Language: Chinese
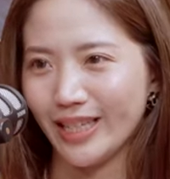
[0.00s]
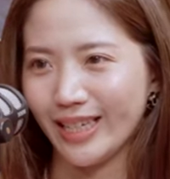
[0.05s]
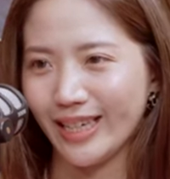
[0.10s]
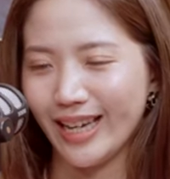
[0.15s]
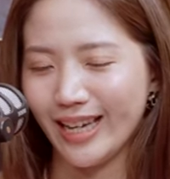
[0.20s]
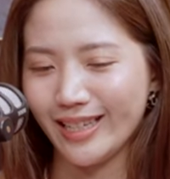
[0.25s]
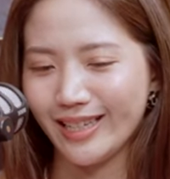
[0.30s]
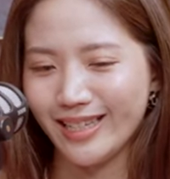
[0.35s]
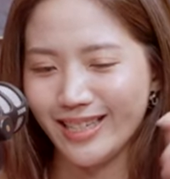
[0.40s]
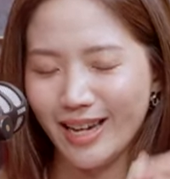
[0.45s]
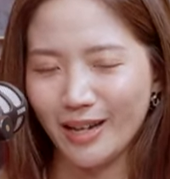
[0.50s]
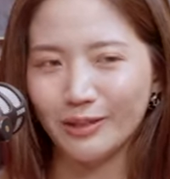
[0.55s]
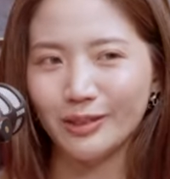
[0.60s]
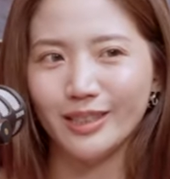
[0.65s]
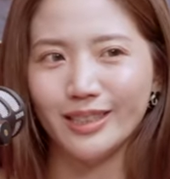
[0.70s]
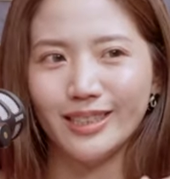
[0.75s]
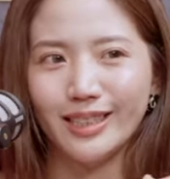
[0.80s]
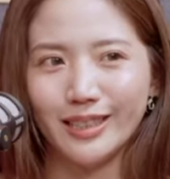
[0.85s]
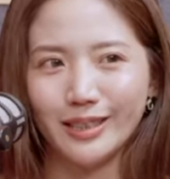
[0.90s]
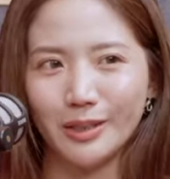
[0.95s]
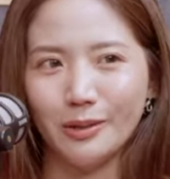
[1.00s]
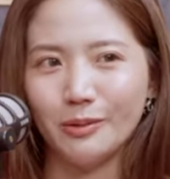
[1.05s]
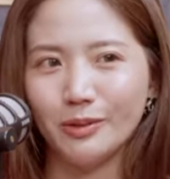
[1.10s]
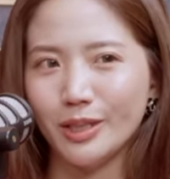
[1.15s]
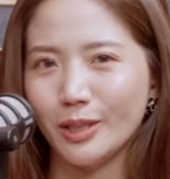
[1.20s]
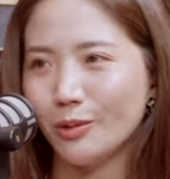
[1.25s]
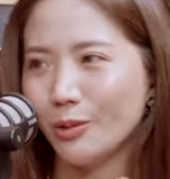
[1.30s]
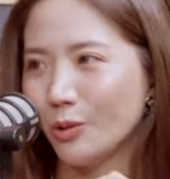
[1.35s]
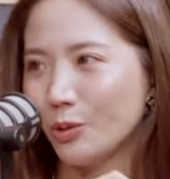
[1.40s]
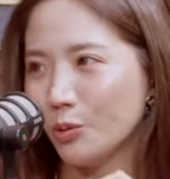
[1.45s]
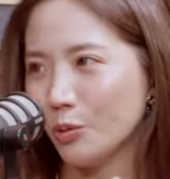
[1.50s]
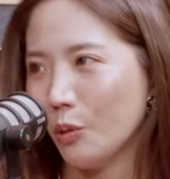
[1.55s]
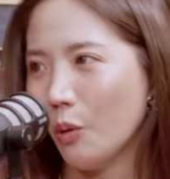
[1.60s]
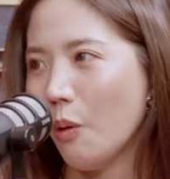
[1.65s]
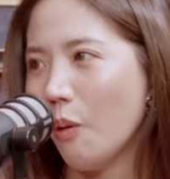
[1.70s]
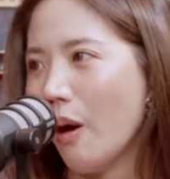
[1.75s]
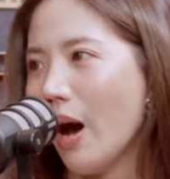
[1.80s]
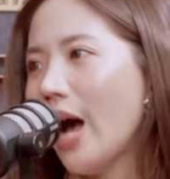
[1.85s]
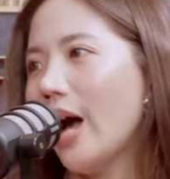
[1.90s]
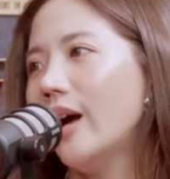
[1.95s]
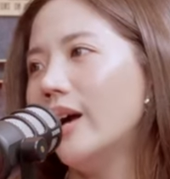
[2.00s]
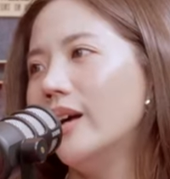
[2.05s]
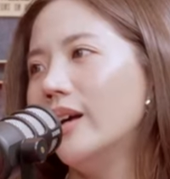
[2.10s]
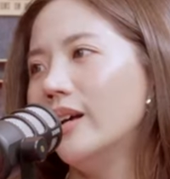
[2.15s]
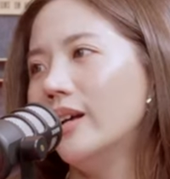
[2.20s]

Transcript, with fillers: 你可以照着这个东西去做画。